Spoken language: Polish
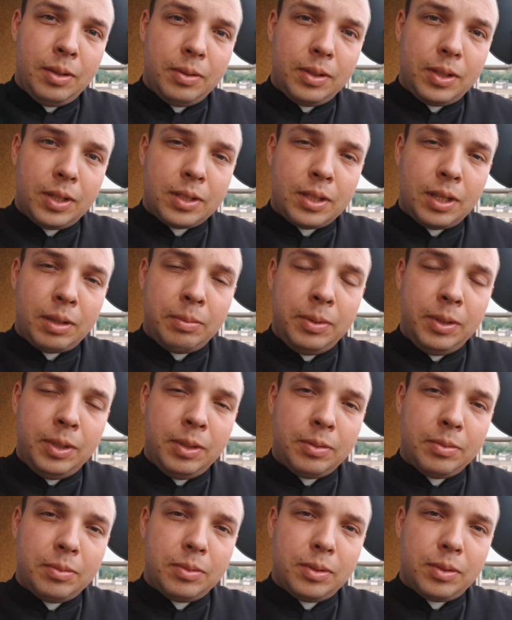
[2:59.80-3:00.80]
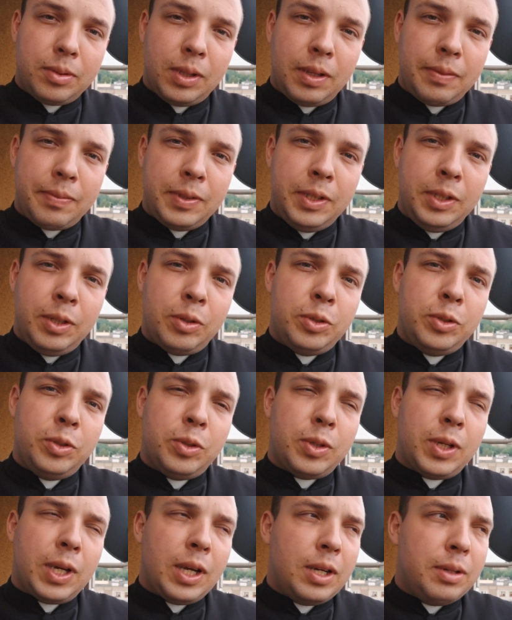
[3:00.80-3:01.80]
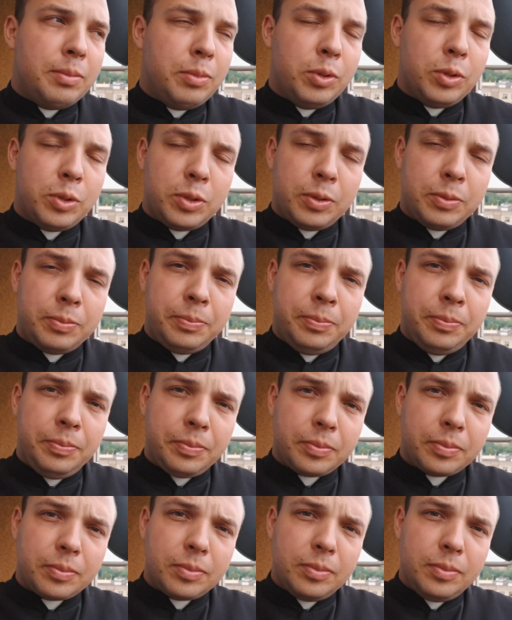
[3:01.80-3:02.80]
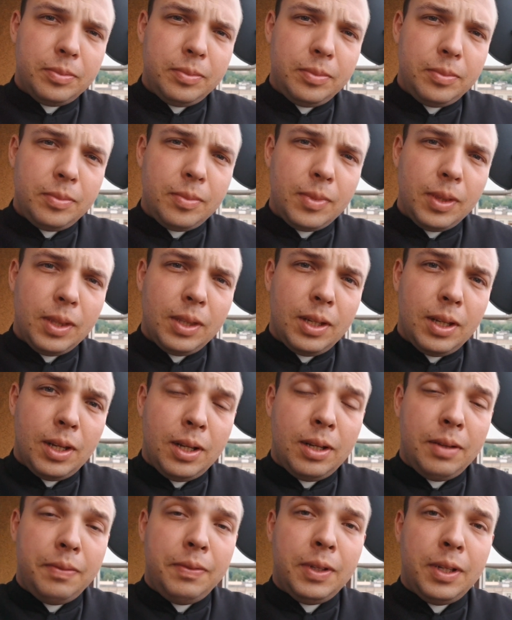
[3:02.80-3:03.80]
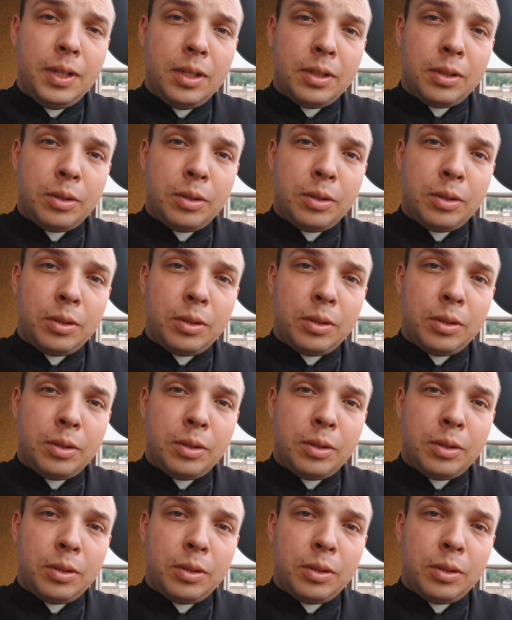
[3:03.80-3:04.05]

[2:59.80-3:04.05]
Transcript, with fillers: Czasami to nawet nie chodzi o karę Bożą, ale wiele